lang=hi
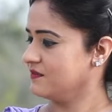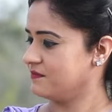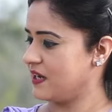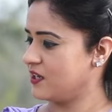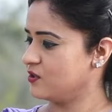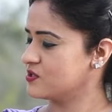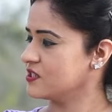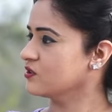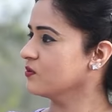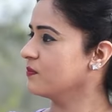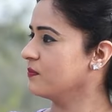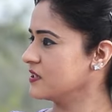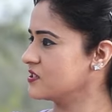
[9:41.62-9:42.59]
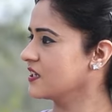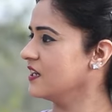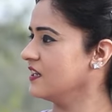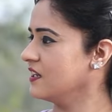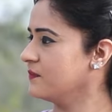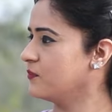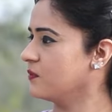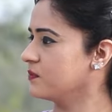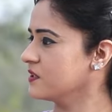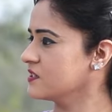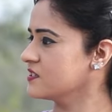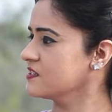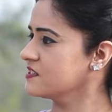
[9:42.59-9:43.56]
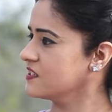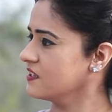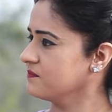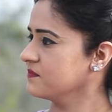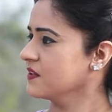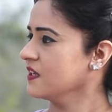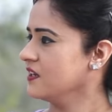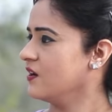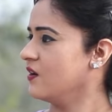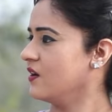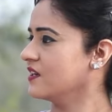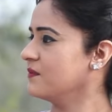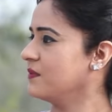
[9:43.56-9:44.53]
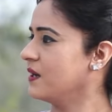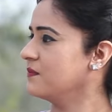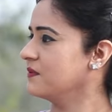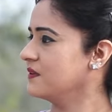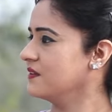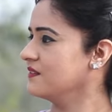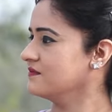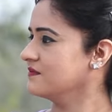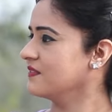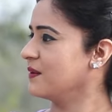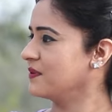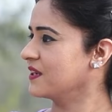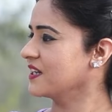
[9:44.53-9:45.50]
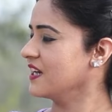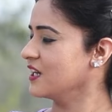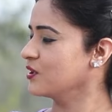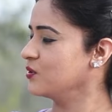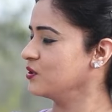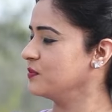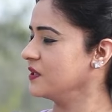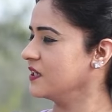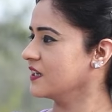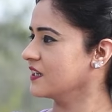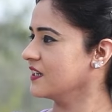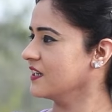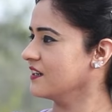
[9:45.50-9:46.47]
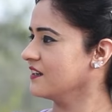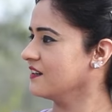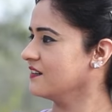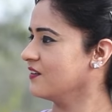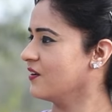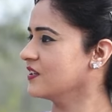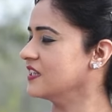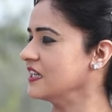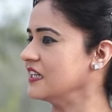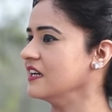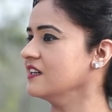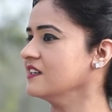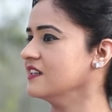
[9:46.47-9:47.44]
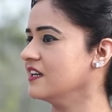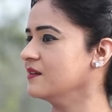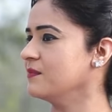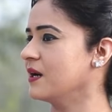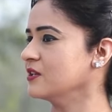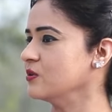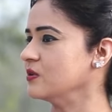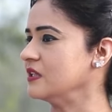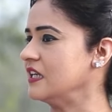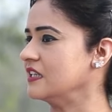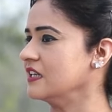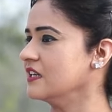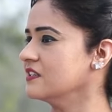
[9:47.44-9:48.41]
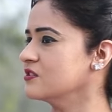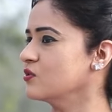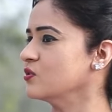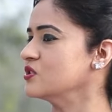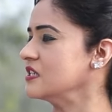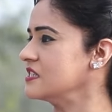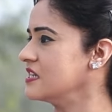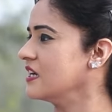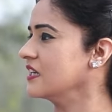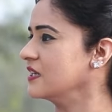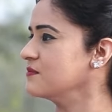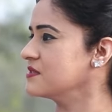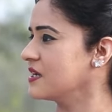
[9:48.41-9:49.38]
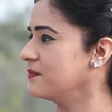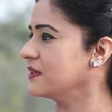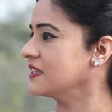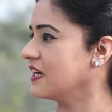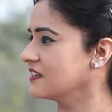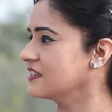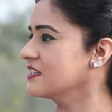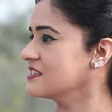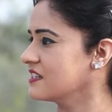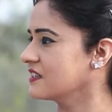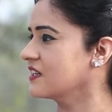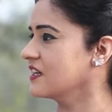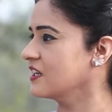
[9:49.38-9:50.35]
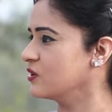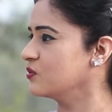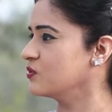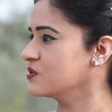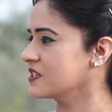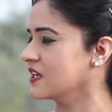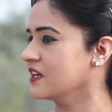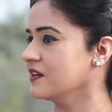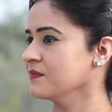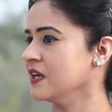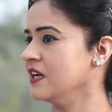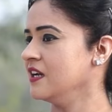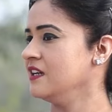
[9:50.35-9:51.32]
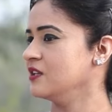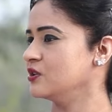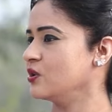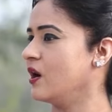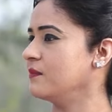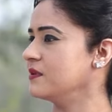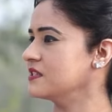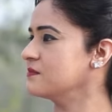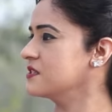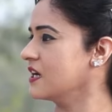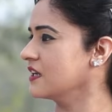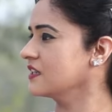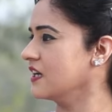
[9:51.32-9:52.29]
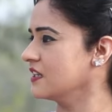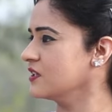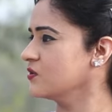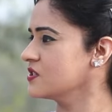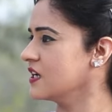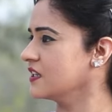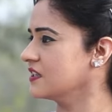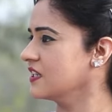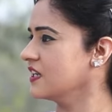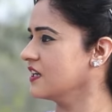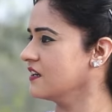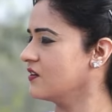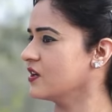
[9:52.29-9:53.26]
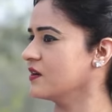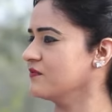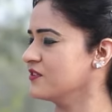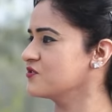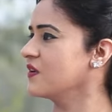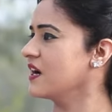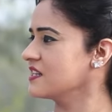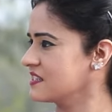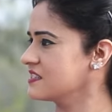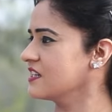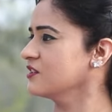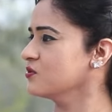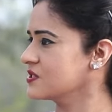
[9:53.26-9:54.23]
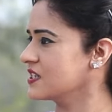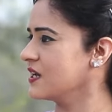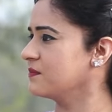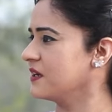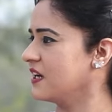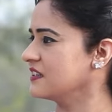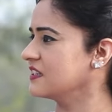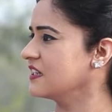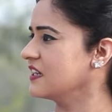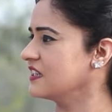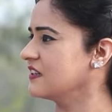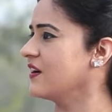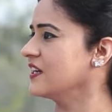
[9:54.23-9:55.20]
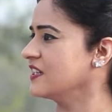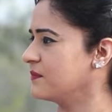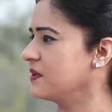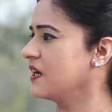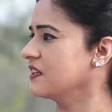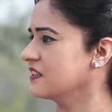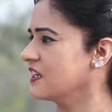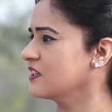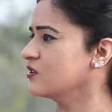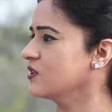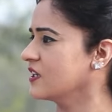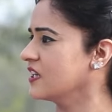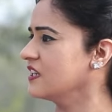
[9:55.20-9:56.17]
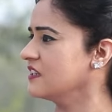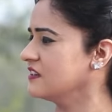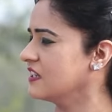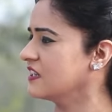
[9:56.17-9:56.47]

पैरों से तो बच गए हैं आप ऑपरेशन से और अब आप अपना ख्याल खुद भी रख रहे हैं और देखिए यही बात होती है कि जो चीज़ें हकीम साहब बताते हैं सर घरेलू नुस्खे तो हमें जब जानकारी हो जाती है और हम विश्वास के साथ नुस्खे अपनाते हैं दवाइयाँ अपनाते हैं तो यकीनन